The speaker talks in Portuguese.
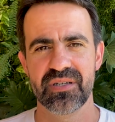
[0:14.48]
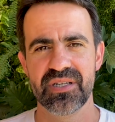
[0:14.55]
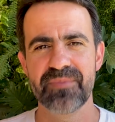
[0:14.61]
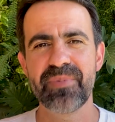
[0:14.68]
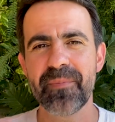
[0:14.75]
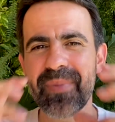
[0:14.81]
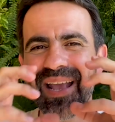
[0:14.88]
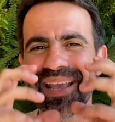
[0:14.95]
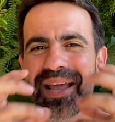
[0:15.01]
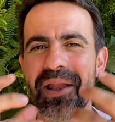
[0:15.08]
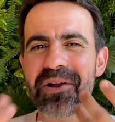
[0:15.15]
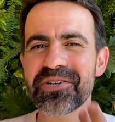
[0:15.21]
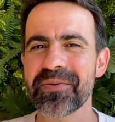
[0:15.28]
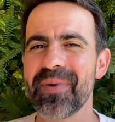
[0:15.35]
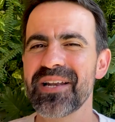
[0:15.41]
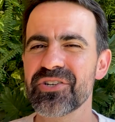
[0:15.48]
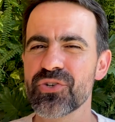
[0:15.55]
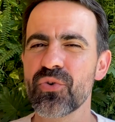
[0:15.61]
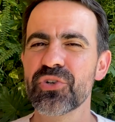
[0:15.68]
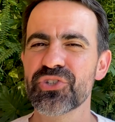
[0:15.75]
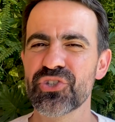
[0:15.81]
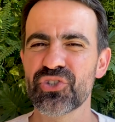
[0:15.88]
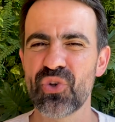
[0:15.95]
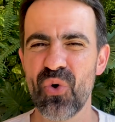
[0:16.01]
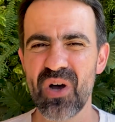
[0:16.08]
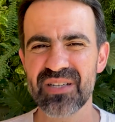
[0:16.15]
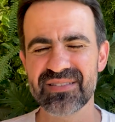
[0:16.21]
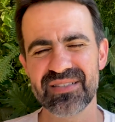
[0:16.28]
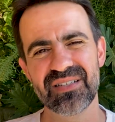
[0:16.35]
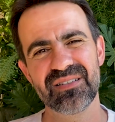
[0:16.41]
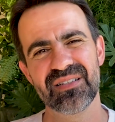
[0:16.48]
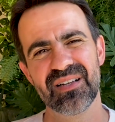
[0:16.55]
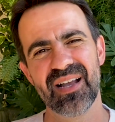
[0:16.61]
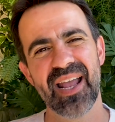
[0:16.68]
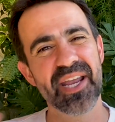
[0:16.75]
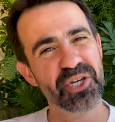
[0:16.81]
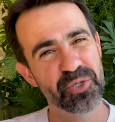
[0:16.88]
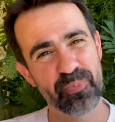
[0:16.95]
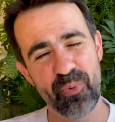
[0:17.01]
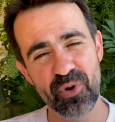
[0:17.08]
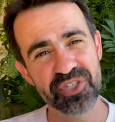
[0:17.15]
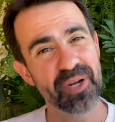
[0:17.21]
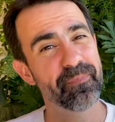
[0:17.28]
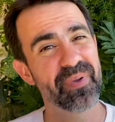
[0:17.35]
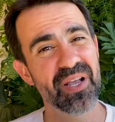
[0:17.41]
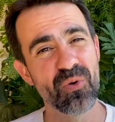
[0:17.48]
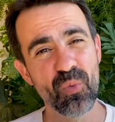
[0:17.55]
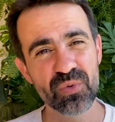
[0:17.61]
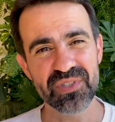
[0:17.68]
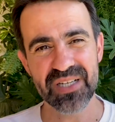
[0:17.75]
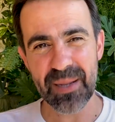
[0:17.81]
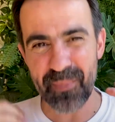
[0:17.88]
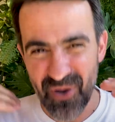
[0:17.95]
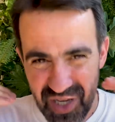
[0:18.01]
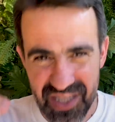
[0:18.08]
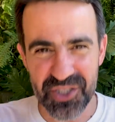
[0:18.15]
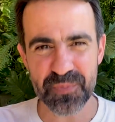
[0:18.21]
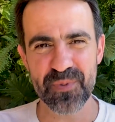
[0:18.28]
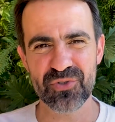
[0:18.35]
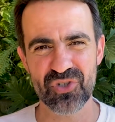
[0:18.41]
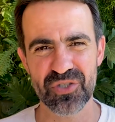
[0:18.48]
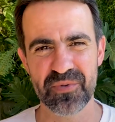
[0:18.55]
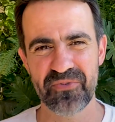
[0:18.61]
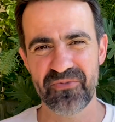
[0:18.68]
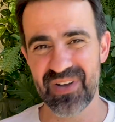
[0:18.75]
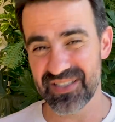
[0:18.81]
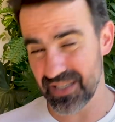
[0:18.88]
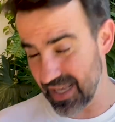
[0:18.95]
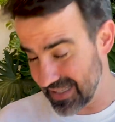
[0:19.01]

e beber aquela água chamada de gostosa responde a pergunta que a maioria das pessoas me fazem.